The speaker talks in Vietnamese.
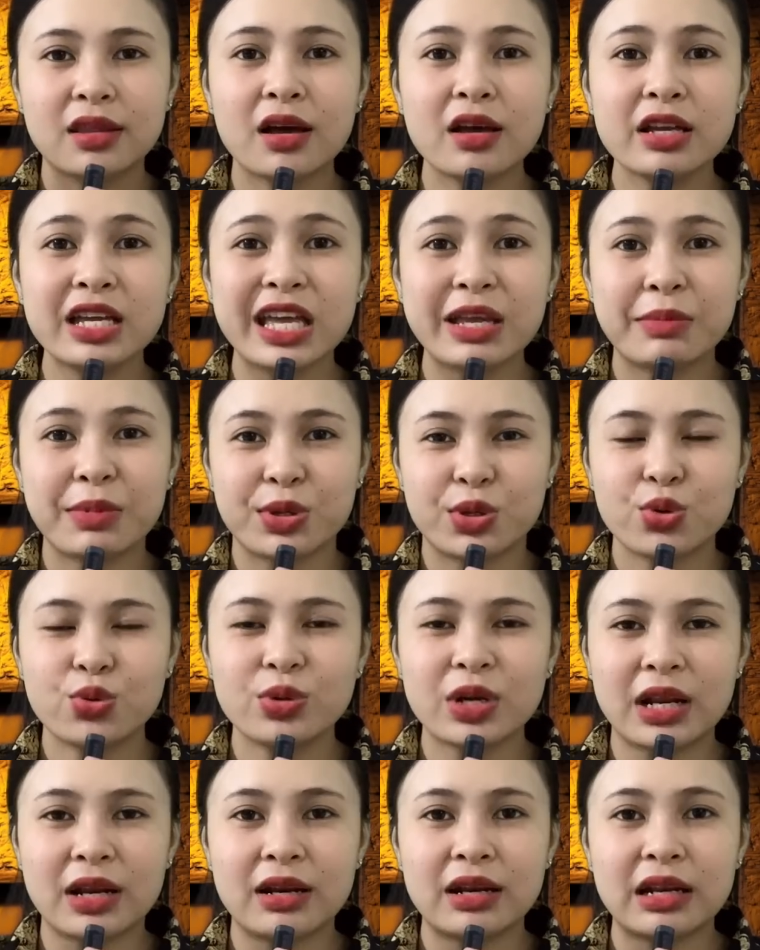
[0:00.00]
Tới khi mà
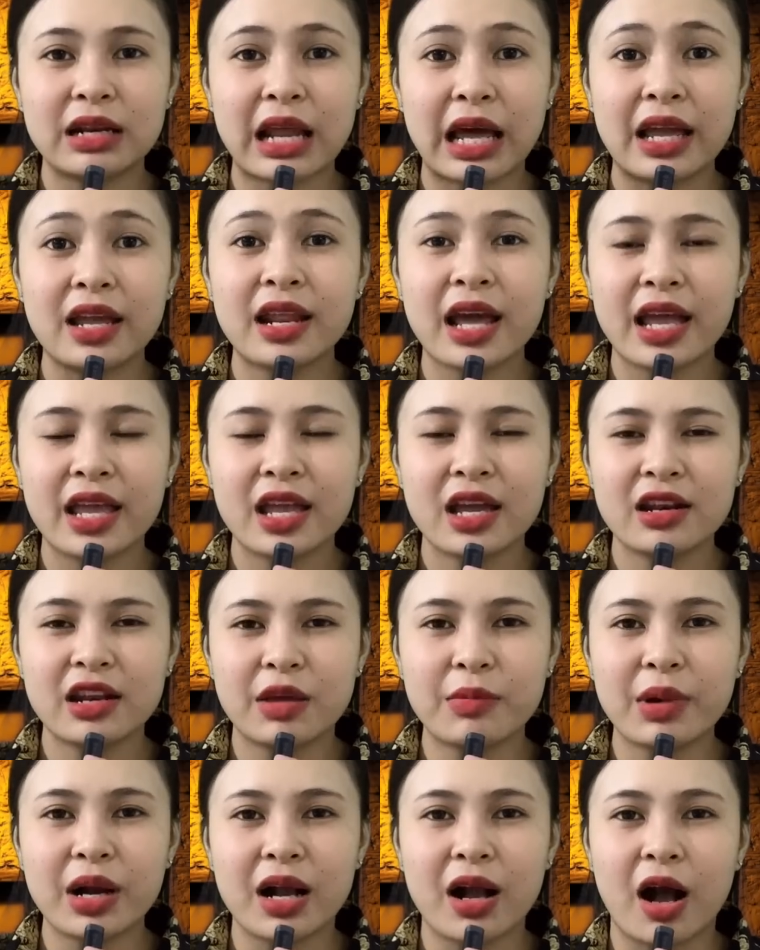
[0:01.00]
chú định lại đây
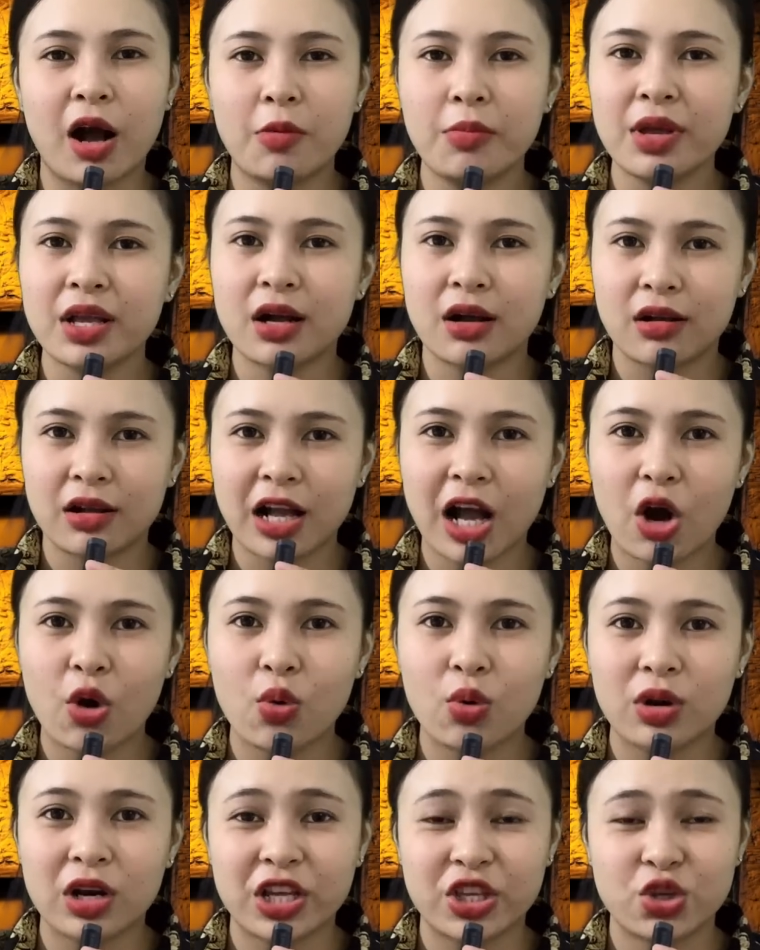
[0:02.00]
để mà gỡ mấy cần
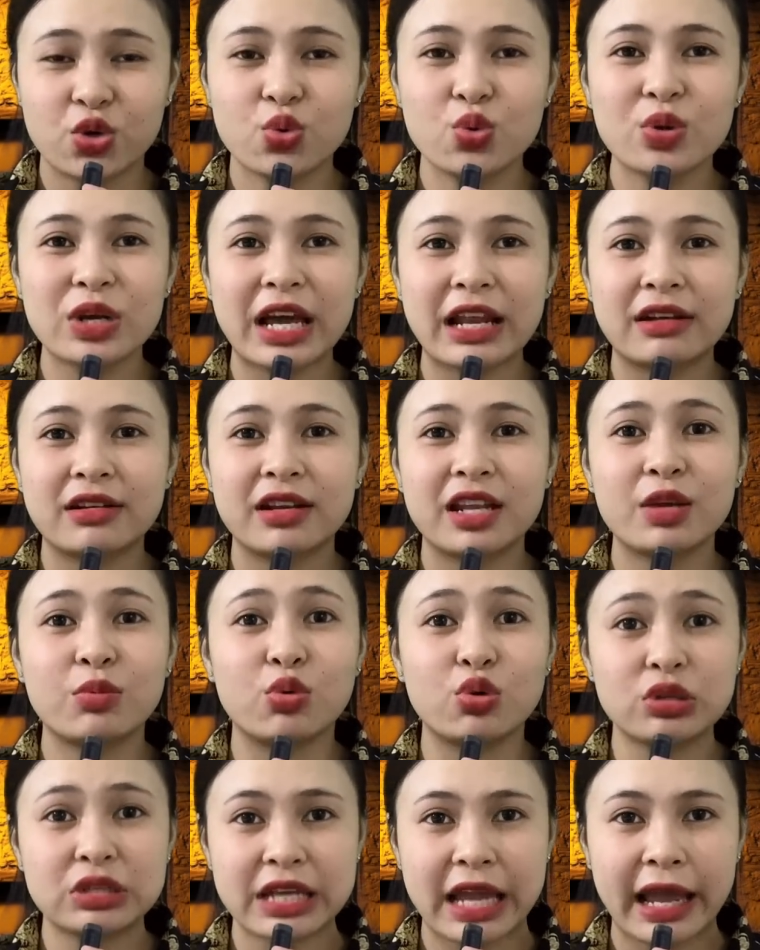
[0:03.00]
câu là chú canh đi
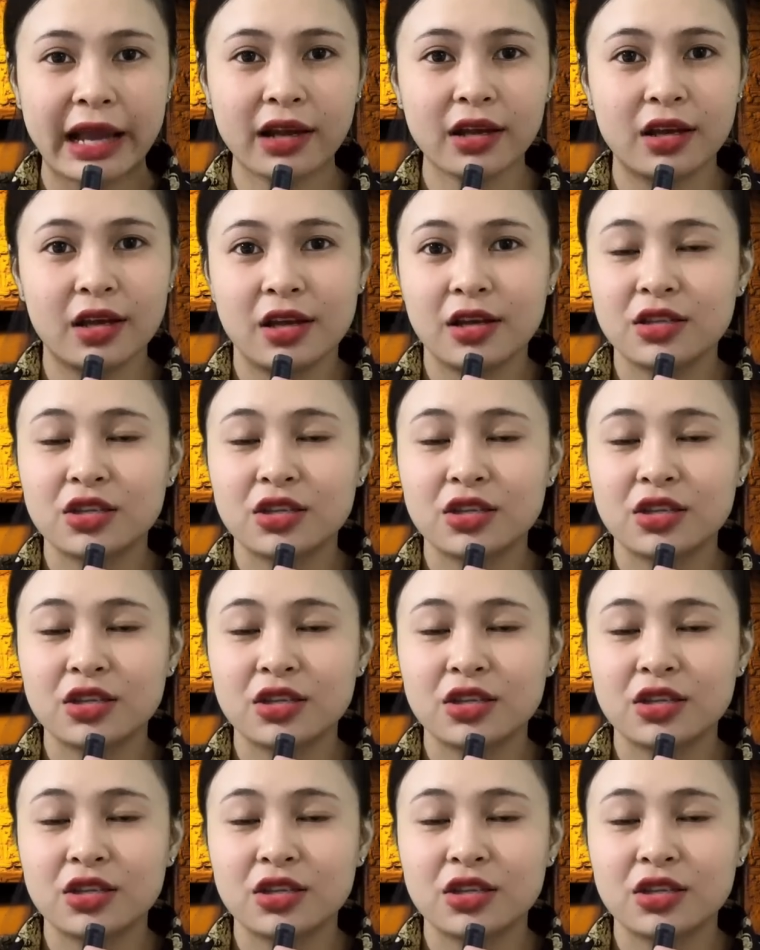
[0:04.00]
buổi sáng,